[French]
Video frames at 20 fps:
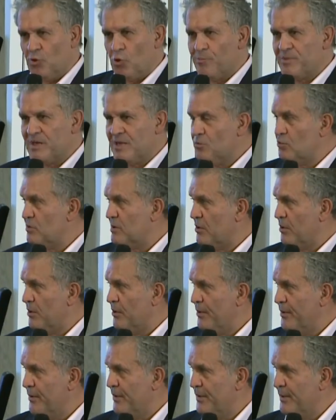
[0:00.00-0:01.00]
combien tout à l'heure,
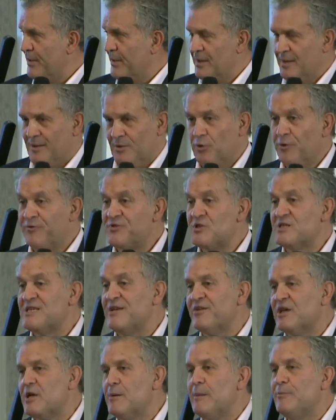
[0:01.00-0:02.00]
ça fait
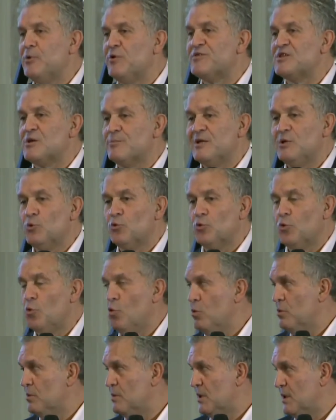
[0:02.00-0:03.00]
quand même 900 millions
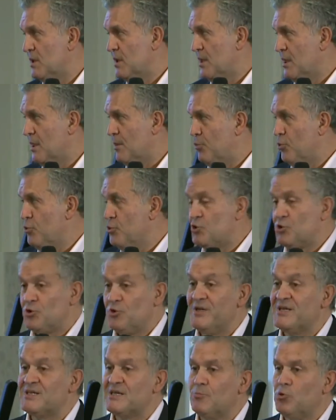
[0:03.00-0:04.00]
d'euros, plus
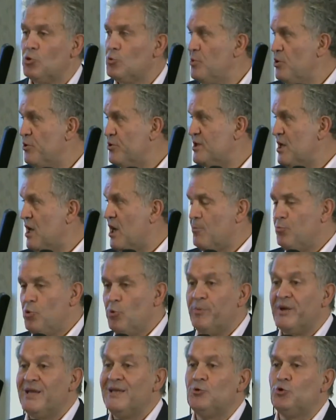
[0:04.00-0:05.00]
les abondements, il y a à peu
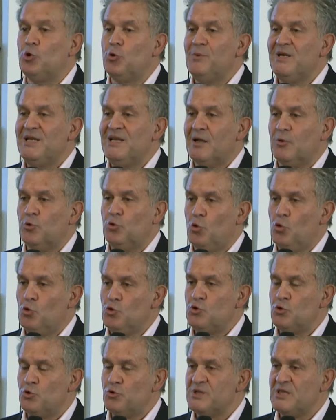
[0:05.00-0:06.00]
près 2 milliards d'euros
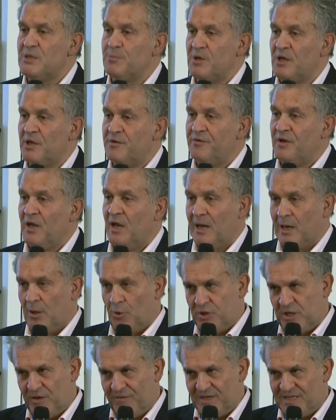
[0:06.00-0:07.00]
sur le CPF, alors
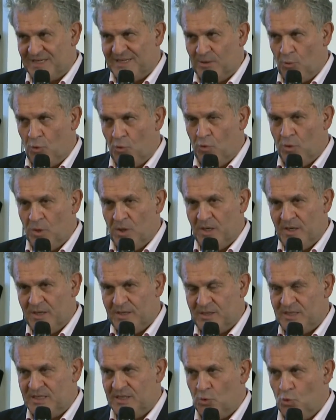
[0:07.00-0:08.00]
qu'il y avait 0,
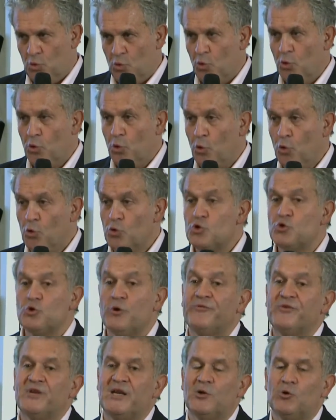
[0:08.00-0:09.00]
0 euros, sauf
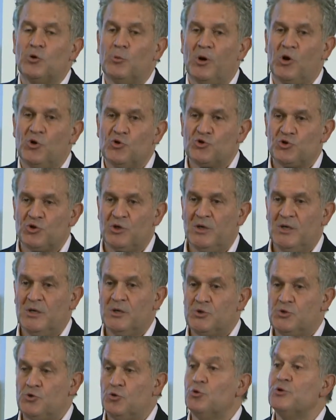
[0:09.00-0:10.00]
quelques branches,
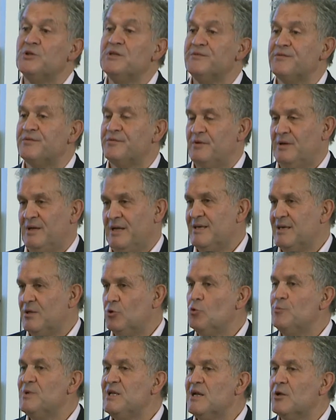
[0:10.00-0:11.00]
sur le TIF. Là, il y a 2
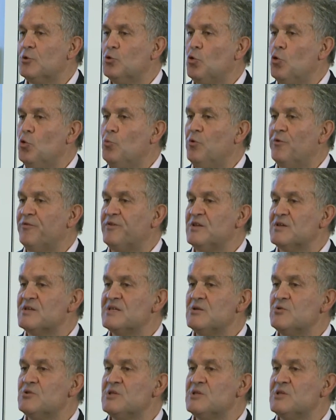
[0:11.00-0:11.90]
milliards d'euros pour financer le